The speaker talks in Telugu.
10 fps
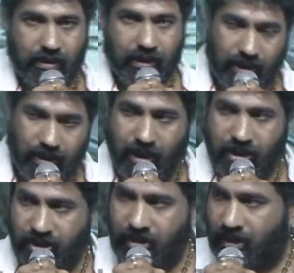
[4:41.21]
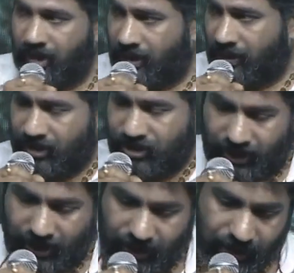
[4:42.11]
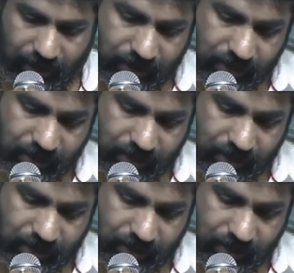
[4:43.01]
దానికి కాల్ షీట్లు కేటాయించగలగాలి